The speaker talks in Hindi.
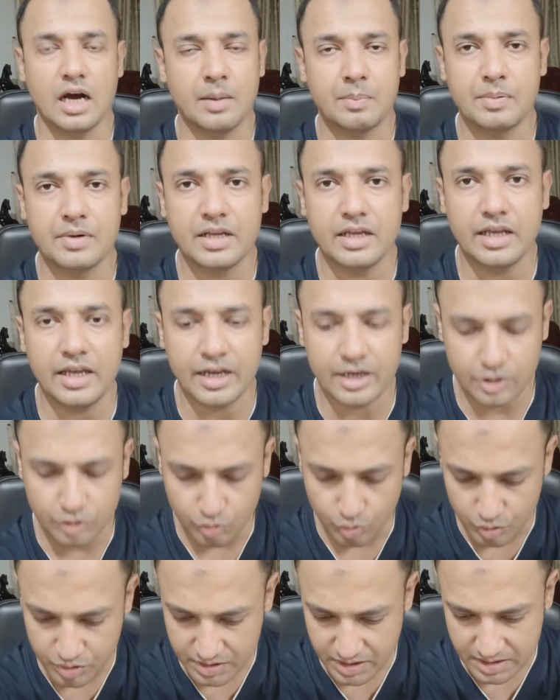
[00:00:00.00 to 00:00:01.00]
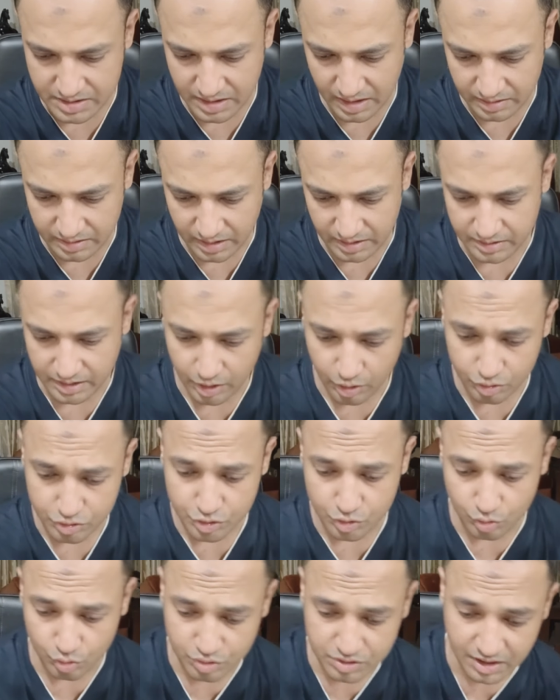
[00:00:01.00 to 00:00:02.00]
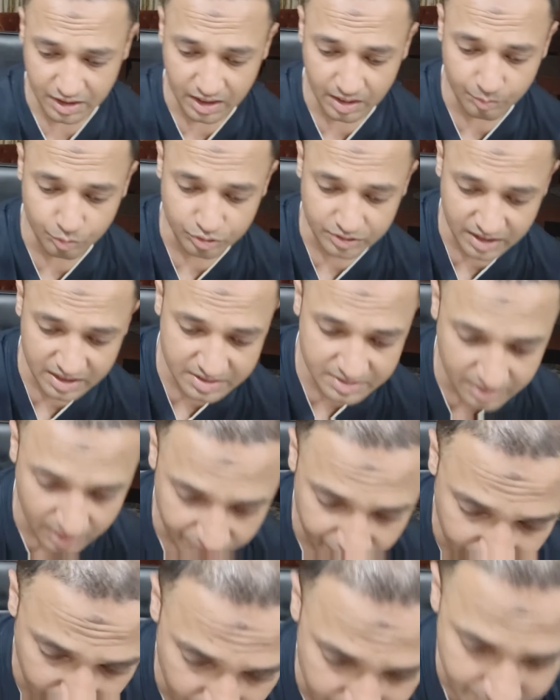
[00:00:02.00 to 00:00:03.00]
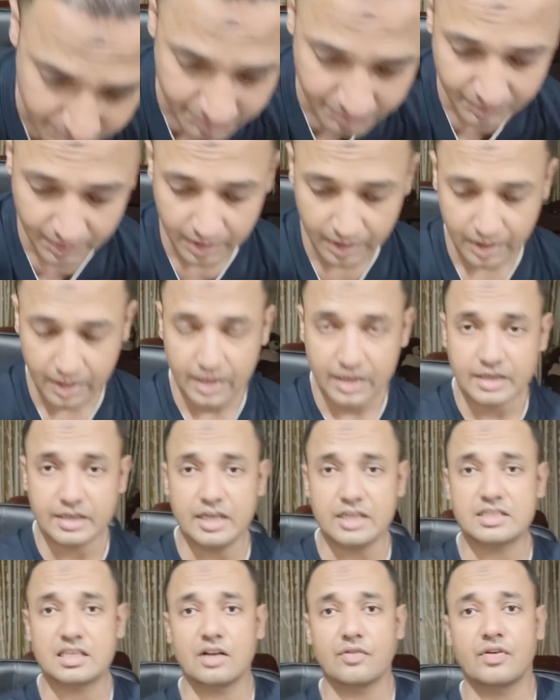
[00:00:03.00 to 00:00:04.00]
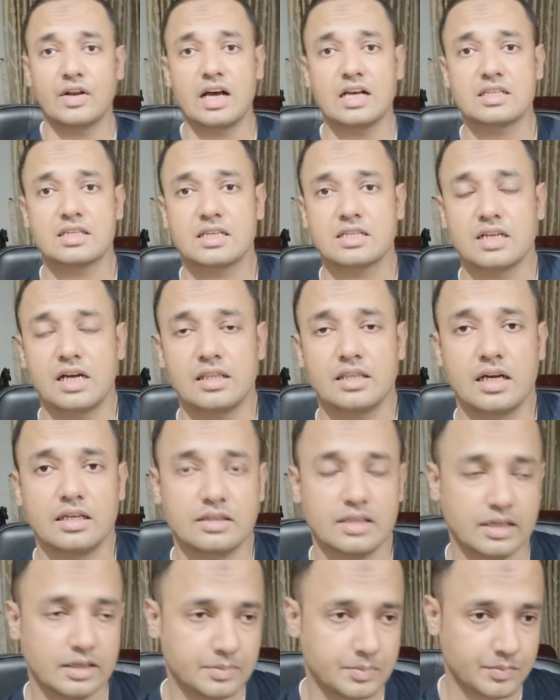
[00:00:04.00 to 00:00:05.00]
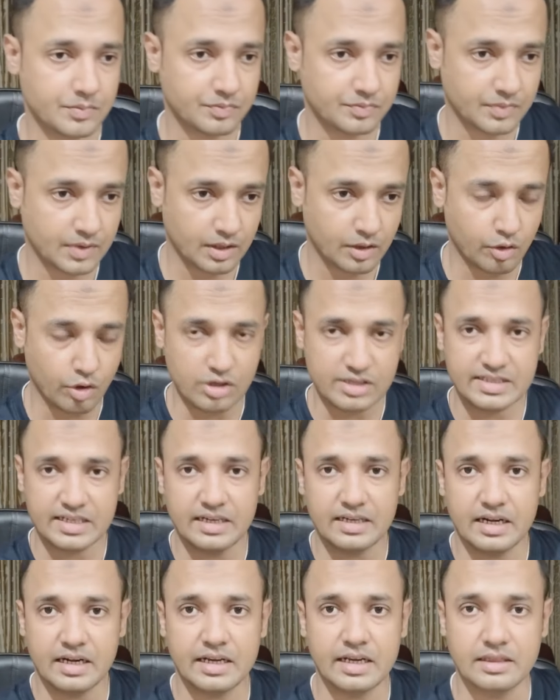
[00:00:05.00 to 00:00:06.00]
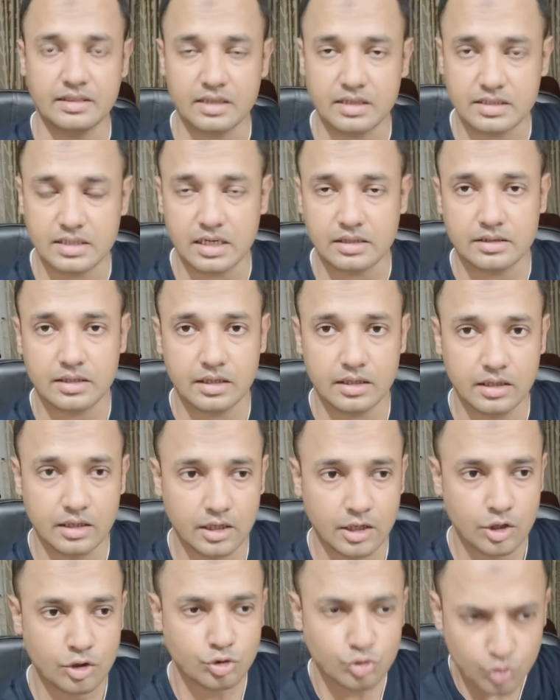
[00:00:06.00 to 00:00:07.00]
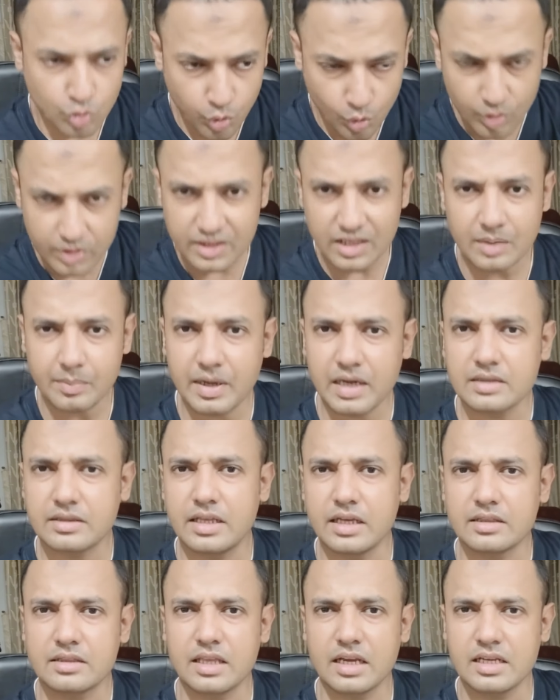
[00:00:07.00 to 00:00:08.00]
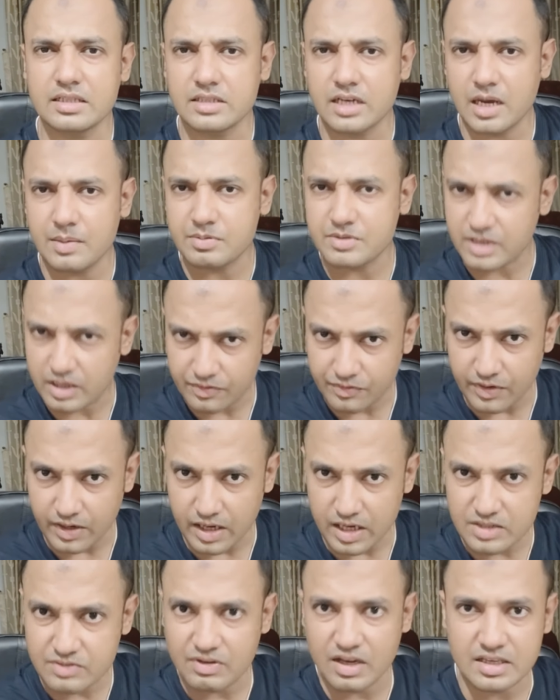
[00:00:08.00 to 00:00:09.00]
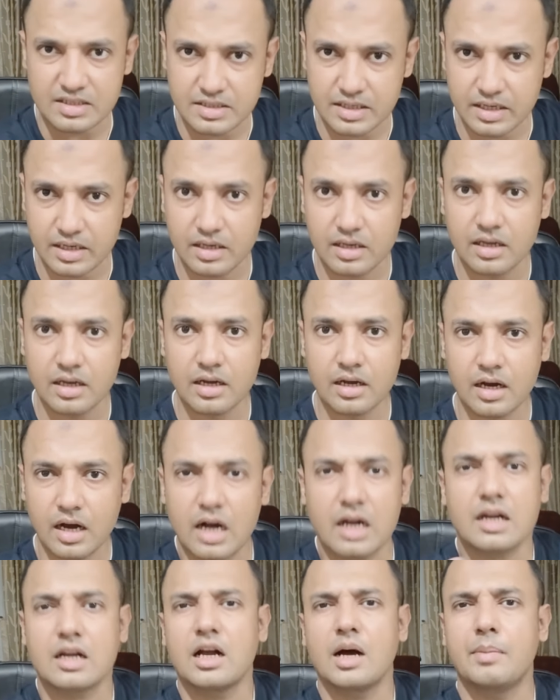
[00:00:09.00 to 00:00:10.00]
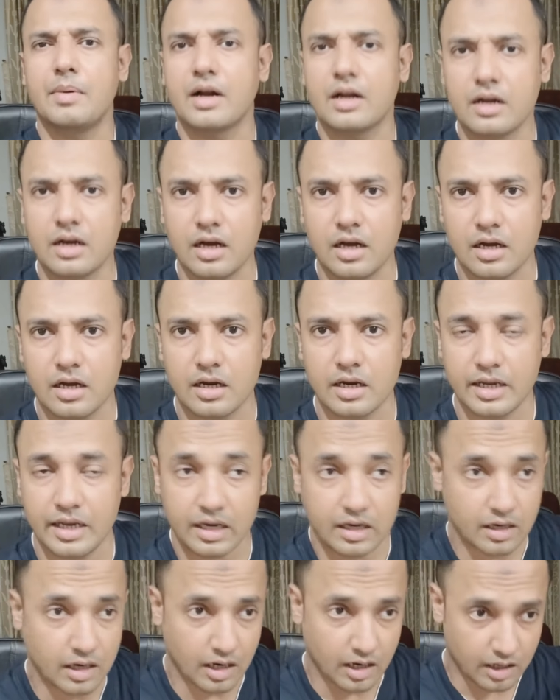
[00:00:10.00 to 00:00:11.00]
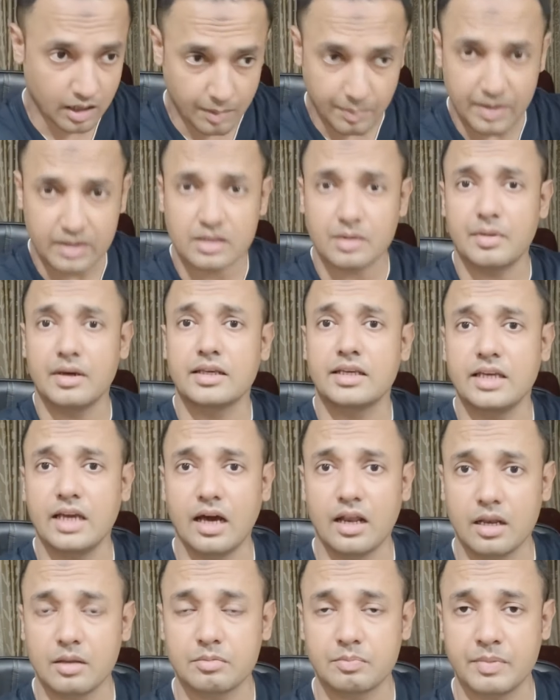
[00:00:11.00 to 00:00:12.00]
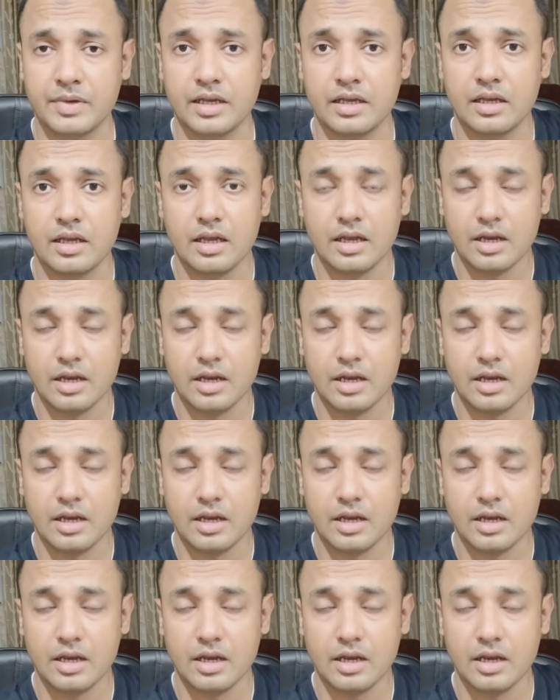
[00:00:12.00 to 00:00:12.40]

अपने एक दोस्त के साथ आता है और उस दोस्त का नाम होता है सरफराज ये सरफराज के साथ आता है कॉल सेंटर के अंदर जाता है थोड़ी देर बाद देखते हैं कि जनाब सरफराज वहाँ से हक्का बक्का एक हबड़ दबड़ की हालत में